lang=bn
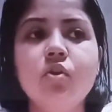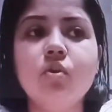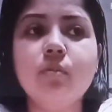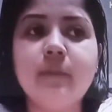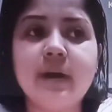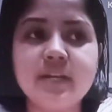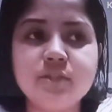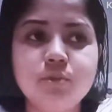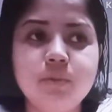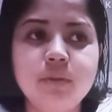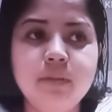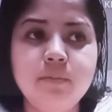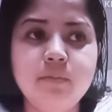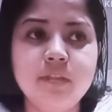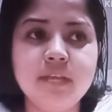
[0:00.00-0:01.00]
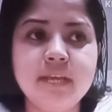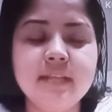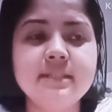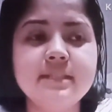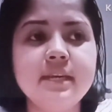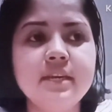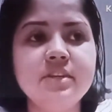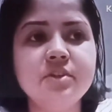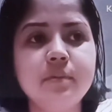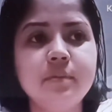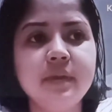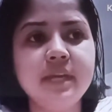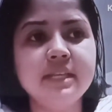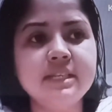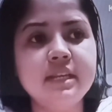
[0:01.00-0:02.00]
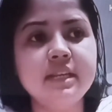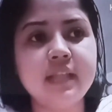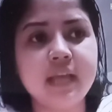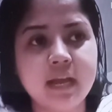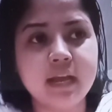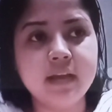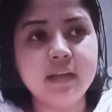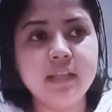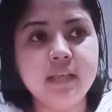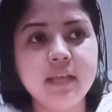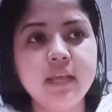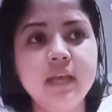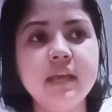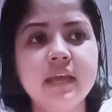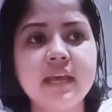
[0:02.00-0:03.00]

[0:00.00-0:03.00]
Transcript: ওর মা সমানে বলে যাচ্ছে এইসব মেয়ে ছেলে থাকার থেকে